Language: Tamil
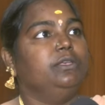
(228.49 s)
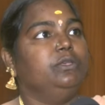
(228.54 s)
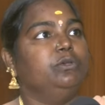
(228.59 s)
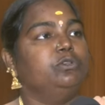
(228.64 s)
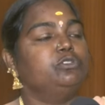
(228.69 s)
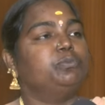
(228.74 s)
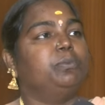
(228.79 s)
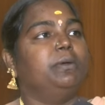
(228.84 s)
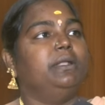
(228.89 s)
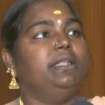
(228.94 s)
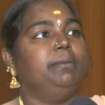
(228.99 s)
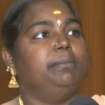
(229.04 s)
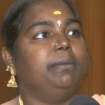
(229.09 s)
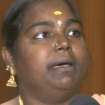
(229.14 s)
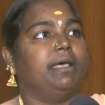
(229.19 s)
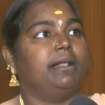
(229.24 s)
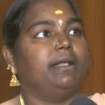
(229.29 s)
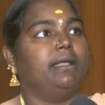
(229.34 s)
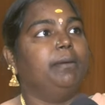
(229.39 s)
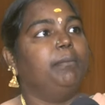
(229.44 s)
யூஸ் பண்ணி
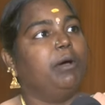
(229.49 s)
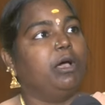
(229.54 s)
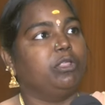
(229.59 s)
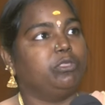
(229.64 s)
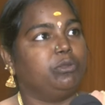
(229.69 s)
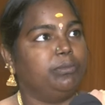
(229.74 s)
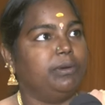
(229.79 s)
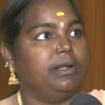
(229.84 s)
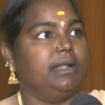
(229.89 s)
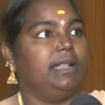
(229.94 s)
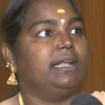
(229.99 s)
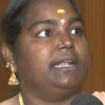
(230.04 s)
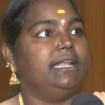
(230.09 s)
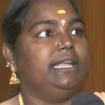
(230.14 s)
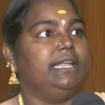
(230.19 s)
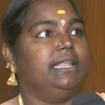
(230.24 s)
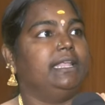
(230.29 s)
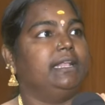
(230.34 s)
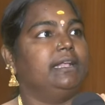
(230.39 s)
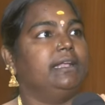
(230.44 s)
பாருங்கள் பாத்ரூம் நல்லா
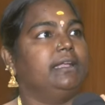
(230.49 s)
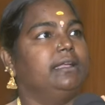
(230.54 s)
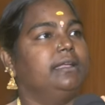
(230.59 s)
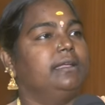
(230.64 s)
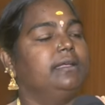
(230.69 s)
க்ளீனாக